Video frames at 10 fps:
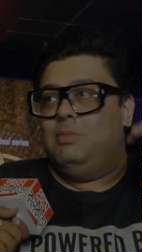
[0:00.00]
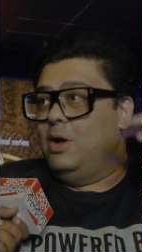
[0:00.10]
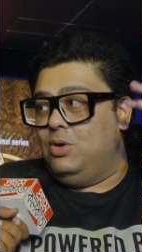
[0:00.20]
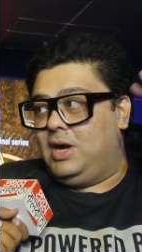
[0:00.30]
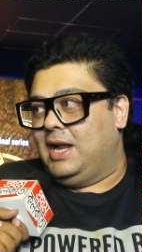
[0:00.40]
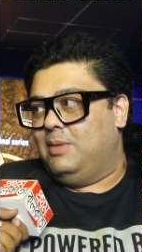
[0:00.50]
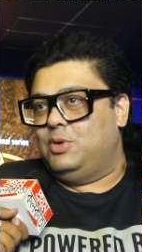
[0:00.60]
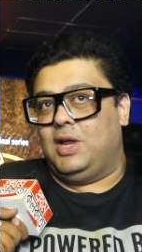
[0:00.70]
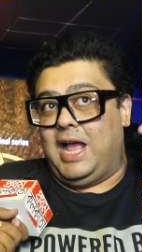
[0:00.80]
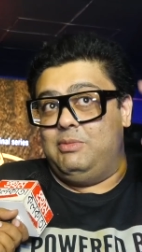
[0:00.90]
বিবাহ খারাপ
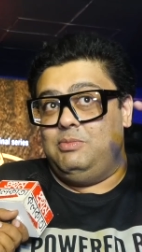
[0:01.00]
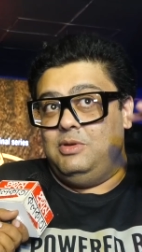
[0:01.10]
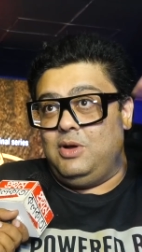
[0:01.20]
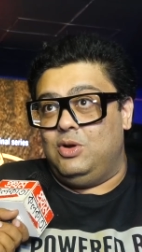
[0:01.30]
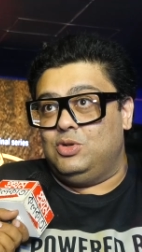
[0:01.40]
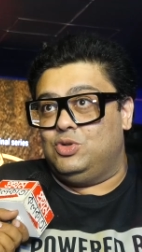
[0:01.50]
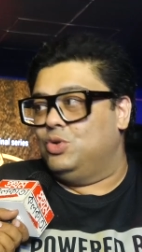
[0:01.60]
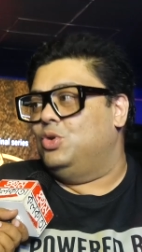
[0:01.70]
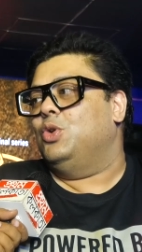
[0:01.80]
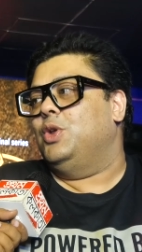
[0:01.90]
নয় আমি বিবাহর
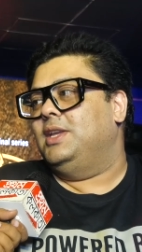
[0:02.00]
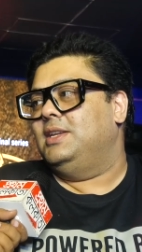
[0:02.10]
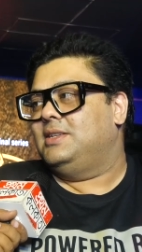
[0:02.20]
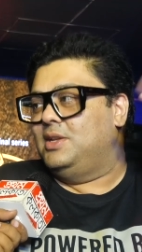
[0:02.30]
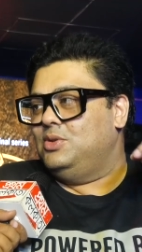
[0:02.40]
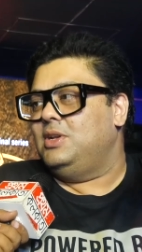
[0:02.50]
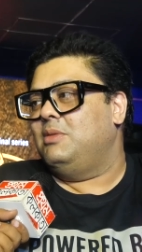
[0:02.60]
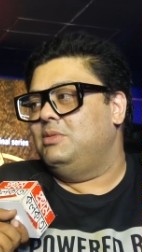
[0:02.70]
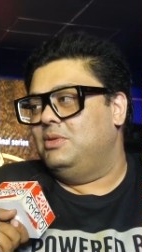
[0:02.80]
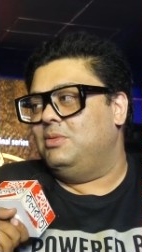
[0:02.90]
যোগ্য নই সেই জন্য
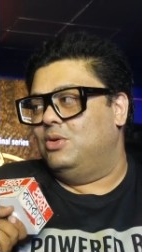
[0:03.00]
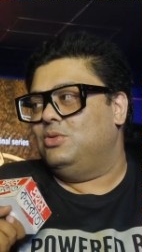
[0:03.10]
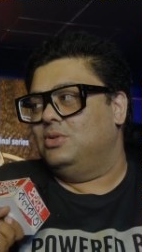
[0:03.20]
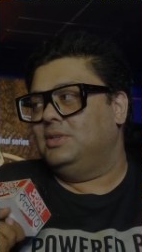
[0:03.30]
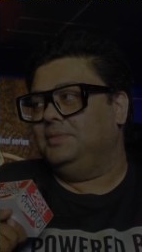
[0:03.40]
আমি বিবাহ করি